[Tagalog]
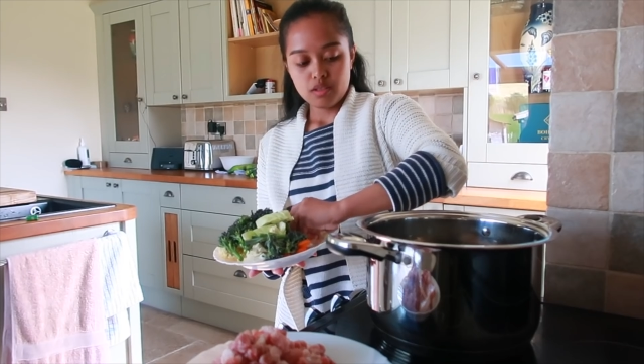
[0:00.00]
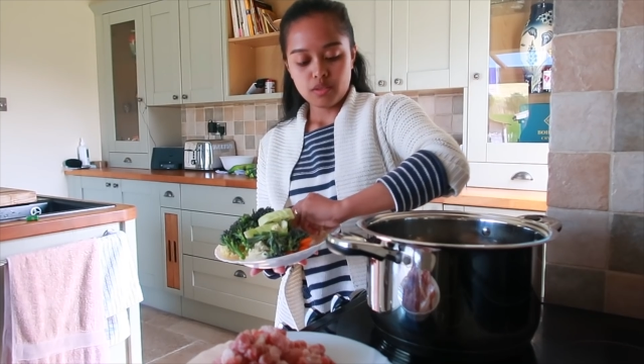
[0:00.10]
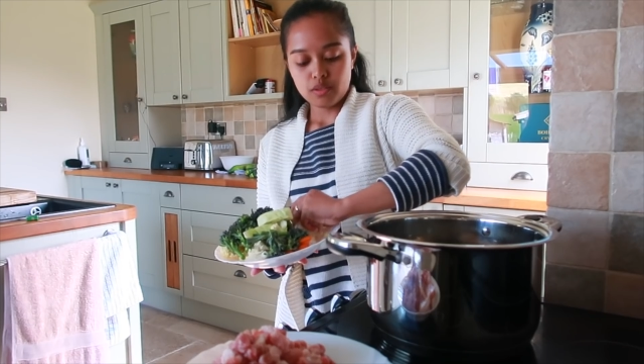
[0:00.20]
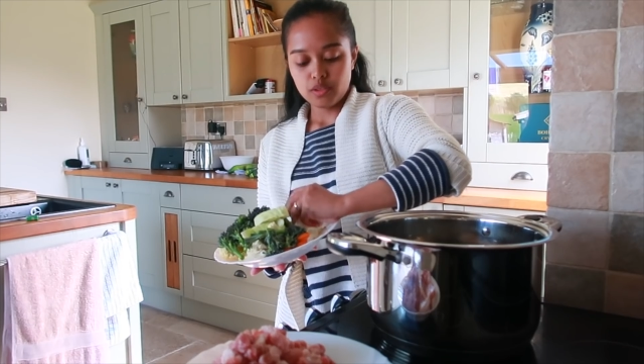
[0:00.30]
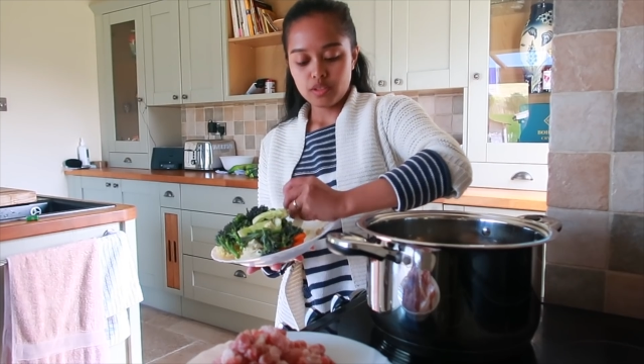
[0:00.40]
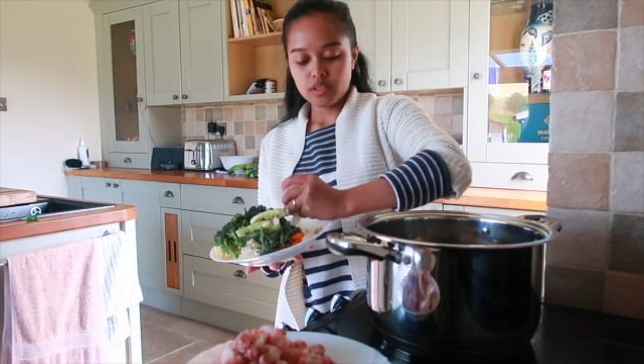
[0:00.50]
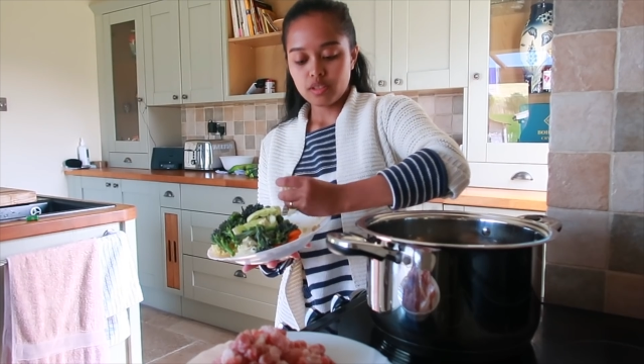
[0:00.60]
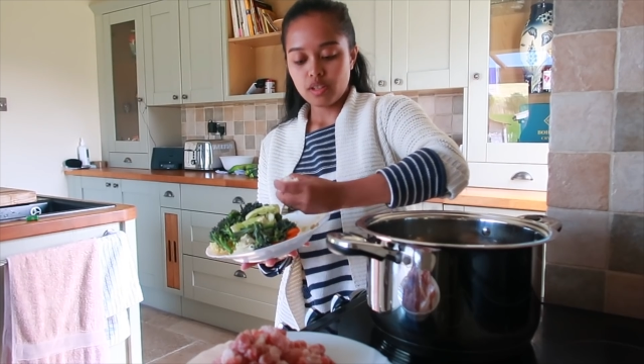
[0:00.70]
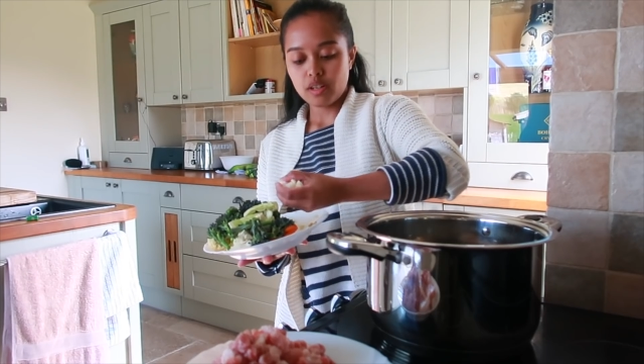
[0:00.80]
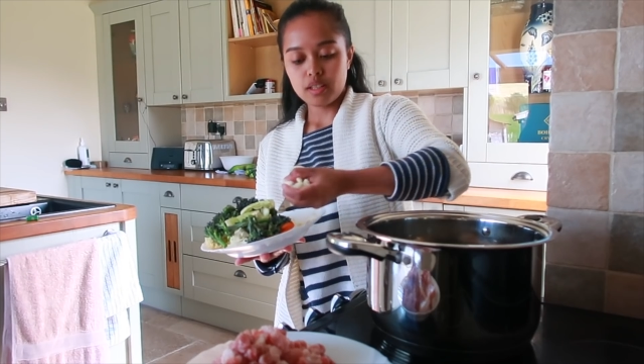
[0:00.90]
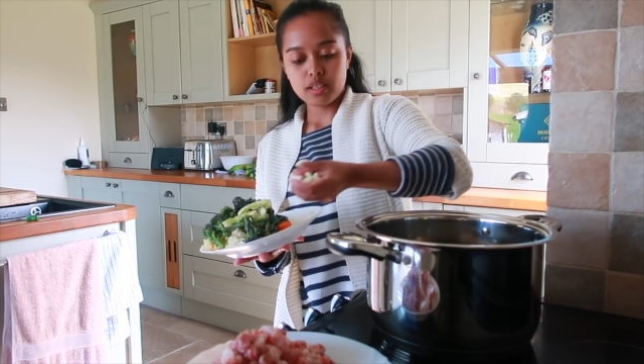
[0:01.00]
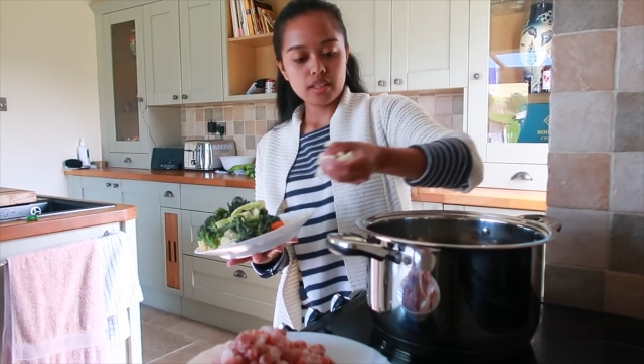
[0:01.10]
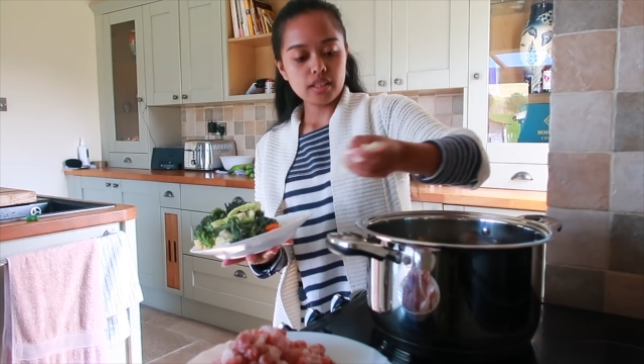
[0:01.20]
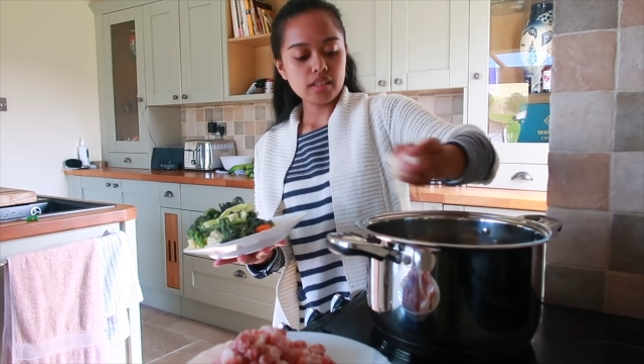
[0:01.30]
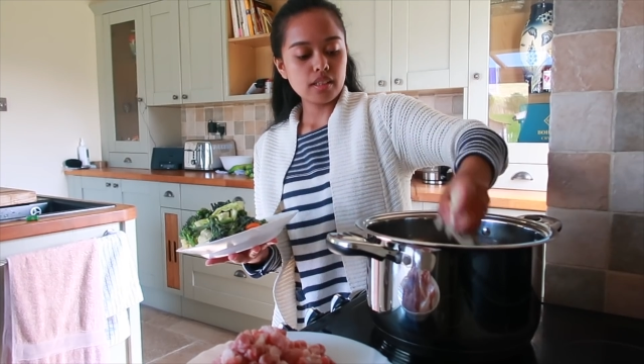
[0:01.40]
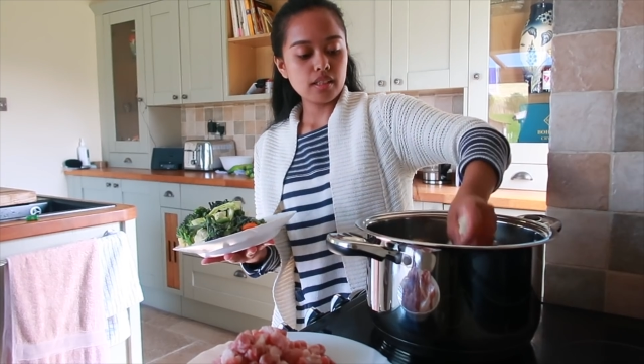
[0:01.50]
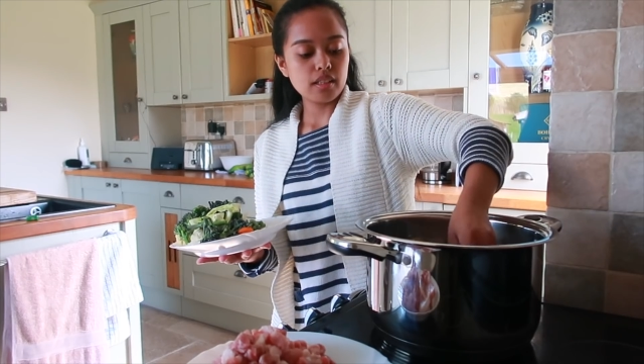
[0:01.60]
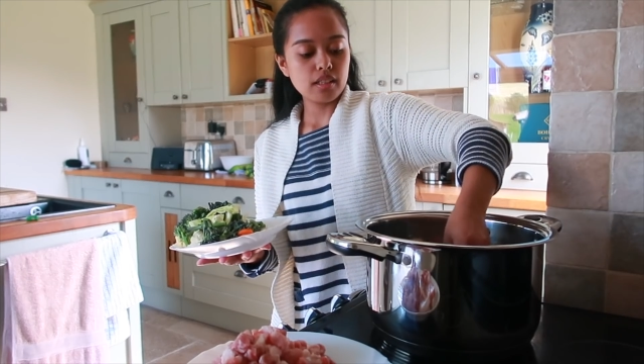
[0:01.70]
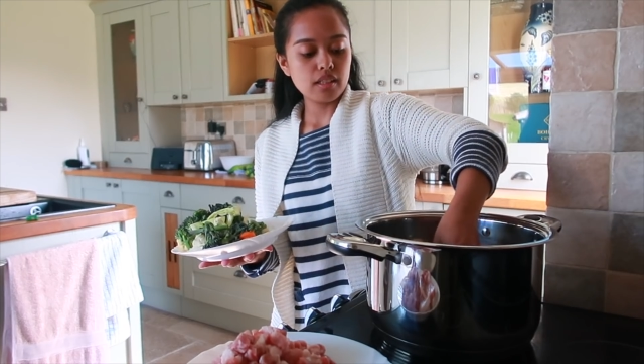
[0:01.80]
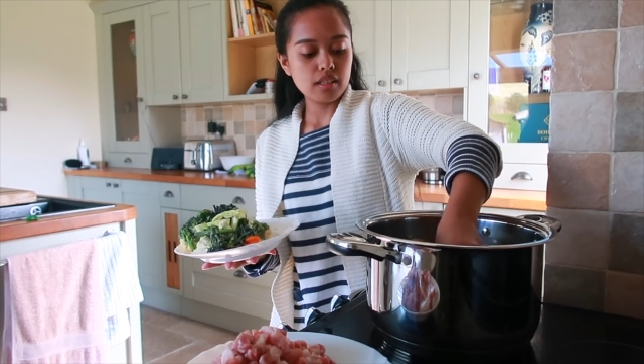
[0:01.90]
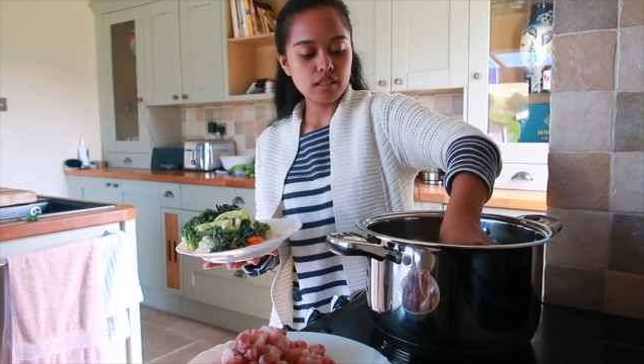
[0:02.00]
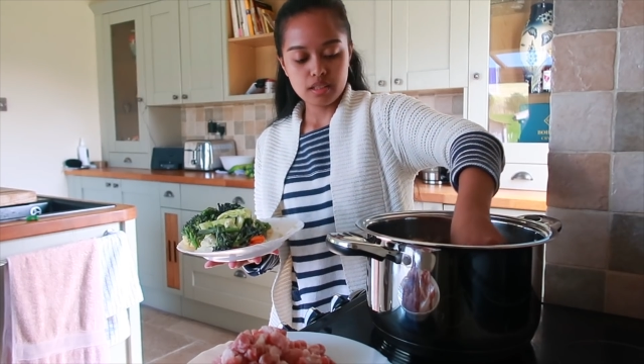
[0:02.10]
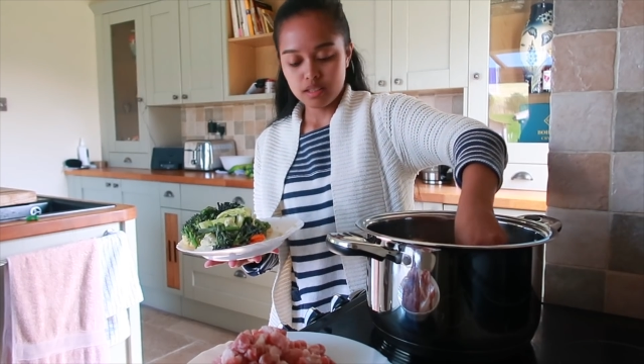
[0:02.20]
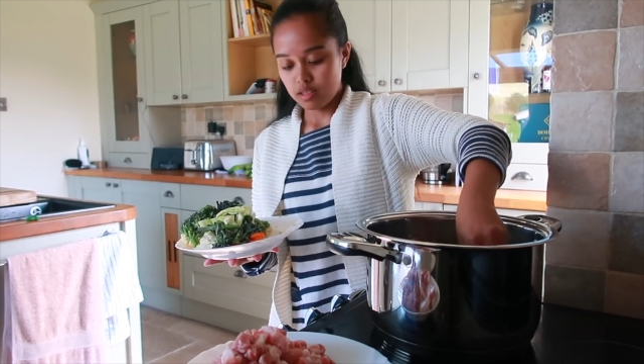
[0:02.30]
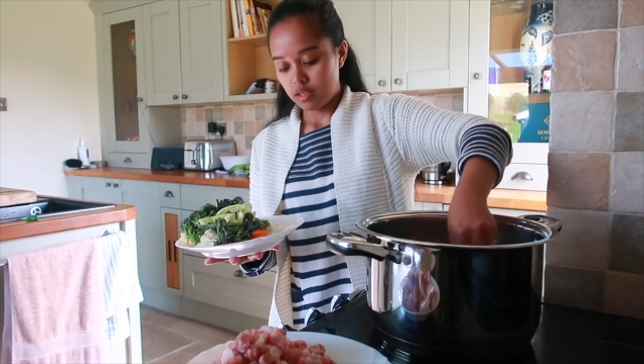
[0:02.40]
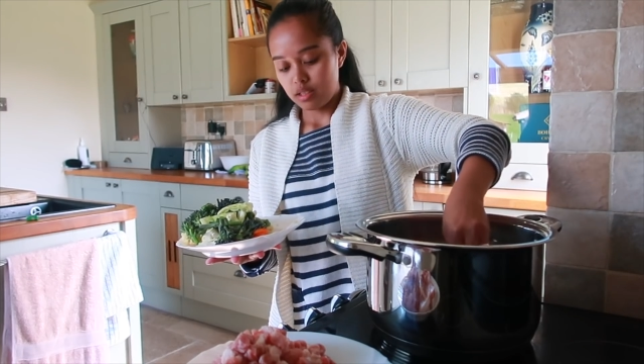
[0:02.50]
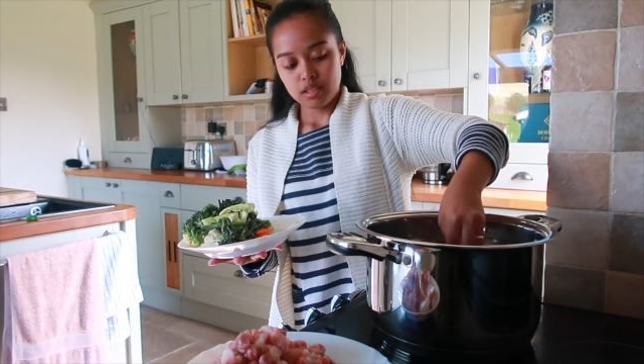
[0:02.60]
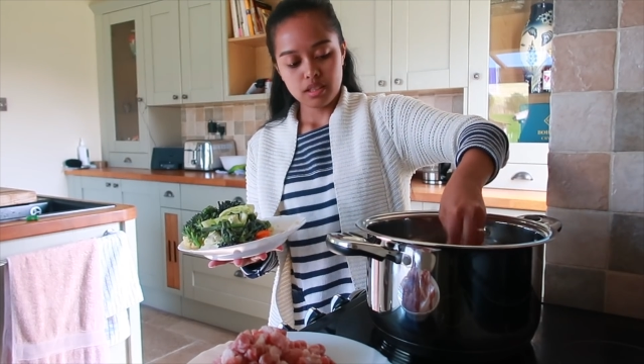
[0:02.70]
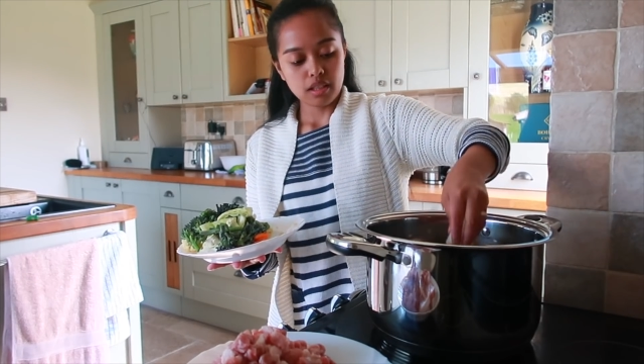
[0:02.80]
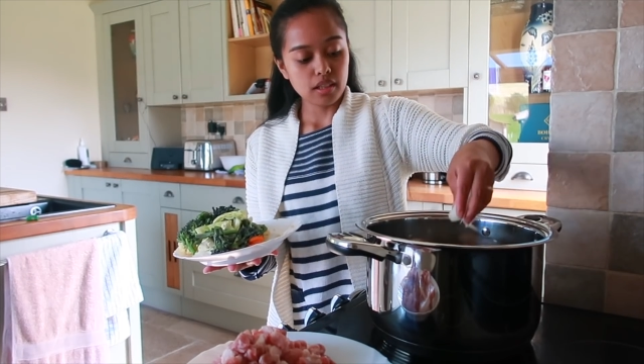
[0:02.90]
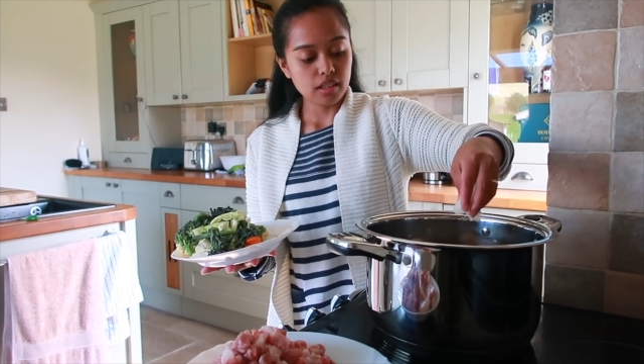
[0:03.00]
Onion and garlic. Ay,